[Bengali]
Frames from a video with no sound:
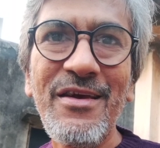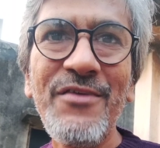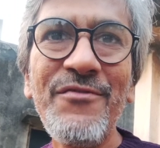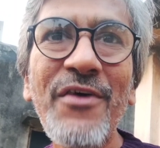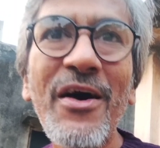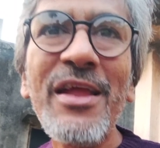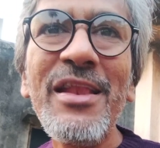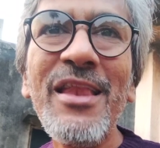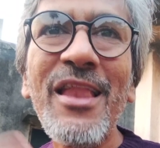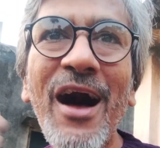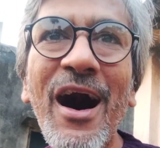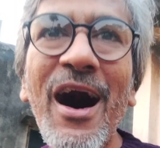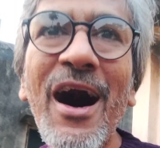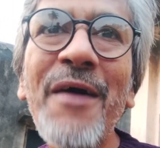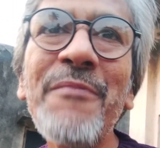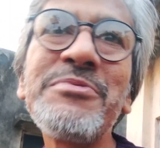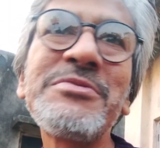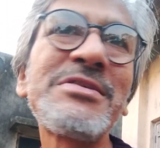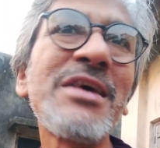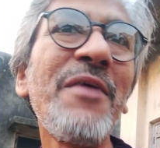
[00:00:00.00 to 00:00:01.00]
ইফ আই
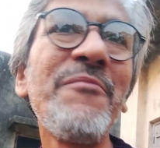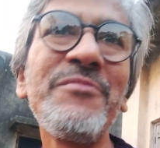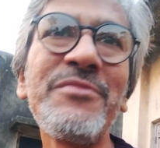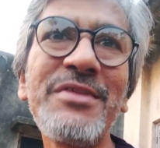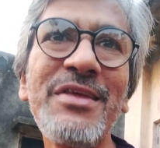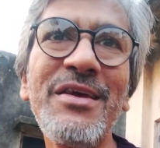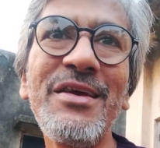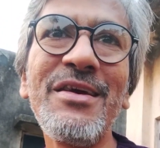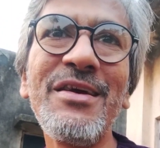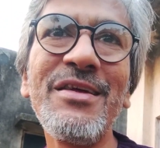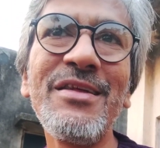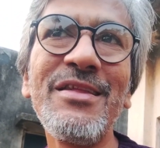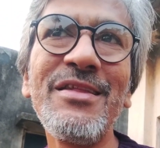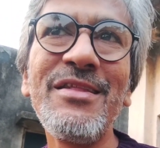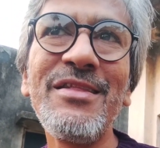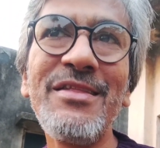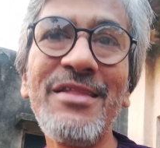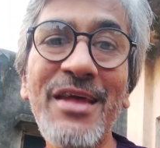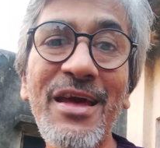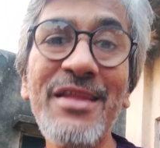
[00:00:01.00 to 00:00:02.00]
লাভ সামথিং
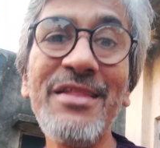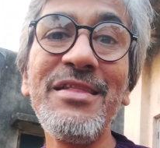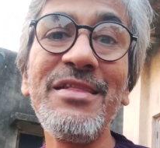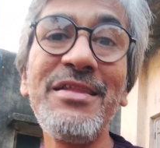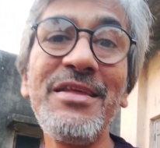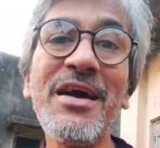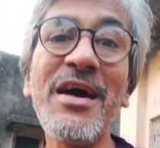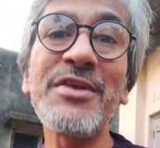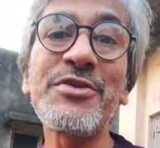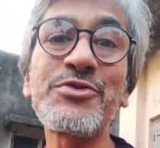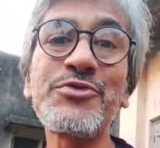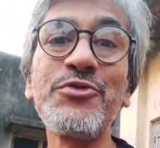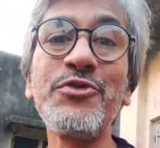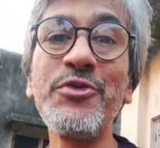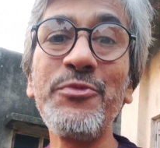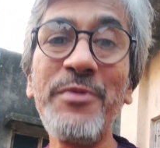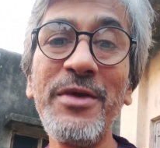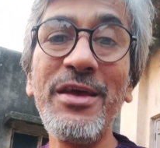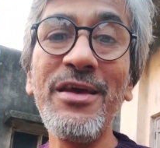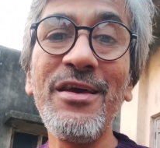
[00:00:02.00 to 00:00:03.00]
দেন দেয়ার
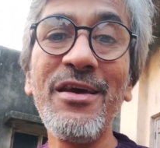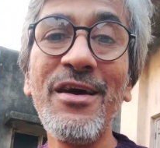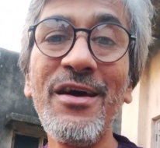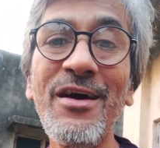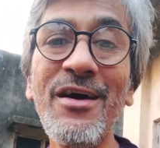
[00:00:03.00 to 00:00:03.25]
শুড বি